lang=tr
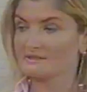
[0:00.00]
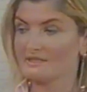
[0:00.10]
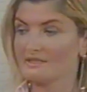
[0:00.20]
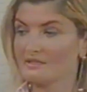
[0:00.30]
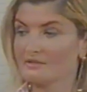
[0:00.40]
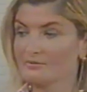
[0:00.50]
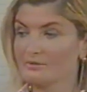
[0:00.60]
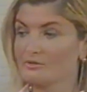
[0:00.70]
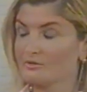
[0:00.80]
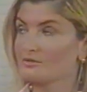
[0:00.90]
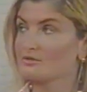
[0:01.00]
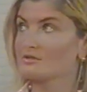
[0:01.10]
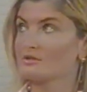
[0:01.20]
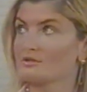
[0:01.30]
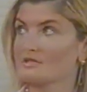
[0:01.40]
Seni
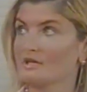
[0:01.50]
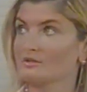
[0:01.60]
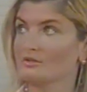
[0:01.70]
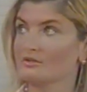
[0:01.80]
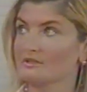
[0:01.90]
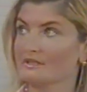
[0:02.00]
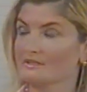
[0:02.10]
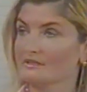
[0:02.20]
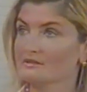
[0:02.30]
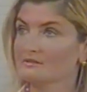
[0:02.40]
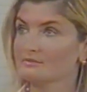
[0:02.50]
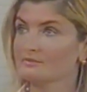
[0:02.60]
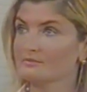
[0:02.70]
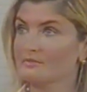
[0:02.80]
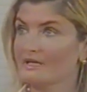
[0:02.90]
1994'teydi.
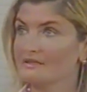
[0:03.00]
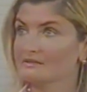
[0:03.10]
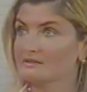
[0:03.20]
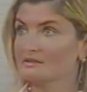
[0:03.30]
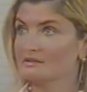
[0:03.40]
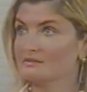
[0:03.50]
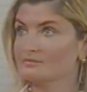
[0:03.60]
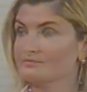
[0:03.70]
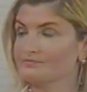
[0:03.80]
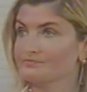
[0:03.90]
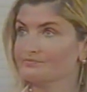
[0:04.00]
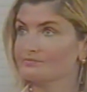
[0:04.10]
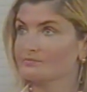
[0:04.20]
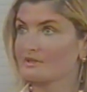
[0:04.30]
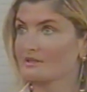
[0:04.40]
Ben e,
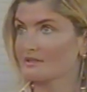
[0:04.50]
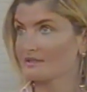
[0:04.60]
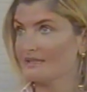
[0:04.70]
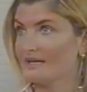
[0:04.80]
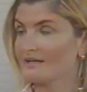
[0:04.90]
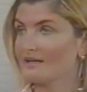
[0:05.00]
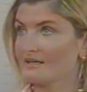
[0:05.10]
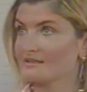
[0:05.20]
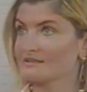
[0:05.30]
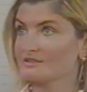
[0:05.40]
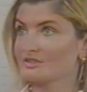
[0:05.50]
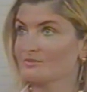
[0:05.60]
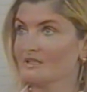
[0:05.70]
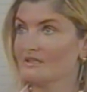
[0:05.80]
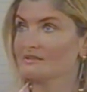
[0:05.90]
Clara
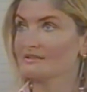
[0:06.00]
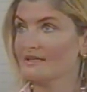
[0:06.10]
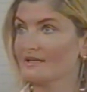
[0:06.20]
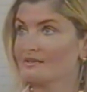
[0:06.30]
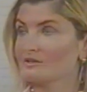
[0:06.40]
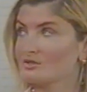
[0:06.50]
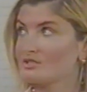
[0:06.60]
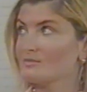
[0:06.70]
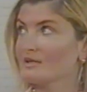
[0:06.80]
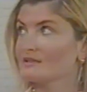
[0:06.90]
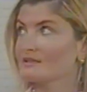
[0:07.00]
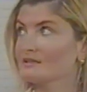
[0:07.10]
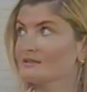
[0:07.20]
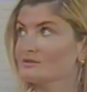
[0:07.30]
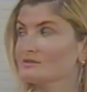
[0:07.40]
arkadaşımla, Clara da o
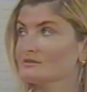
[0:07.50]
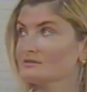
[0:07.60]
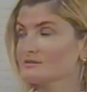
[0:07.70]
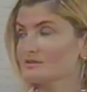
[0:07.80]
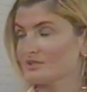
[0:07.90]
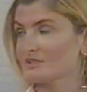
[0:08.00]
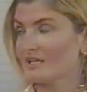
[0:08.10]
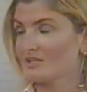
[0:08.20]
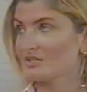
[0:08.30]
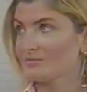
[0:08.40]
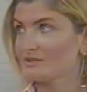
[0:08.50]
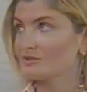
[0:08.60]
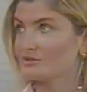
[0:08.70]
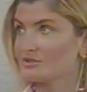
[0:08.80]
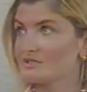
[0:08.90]
zamanki onun işte Drajan
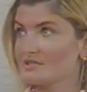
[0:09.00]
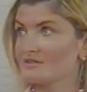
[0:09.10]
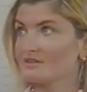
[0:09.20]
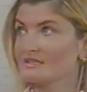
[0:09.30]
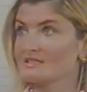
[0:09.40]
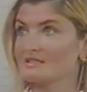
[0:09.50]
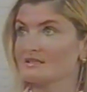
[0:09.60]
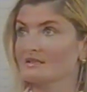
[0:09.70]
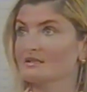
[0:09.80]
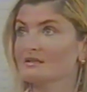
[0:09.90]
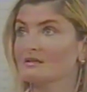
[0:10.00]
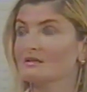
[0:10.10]
Petrovic'in sevgilisiydi.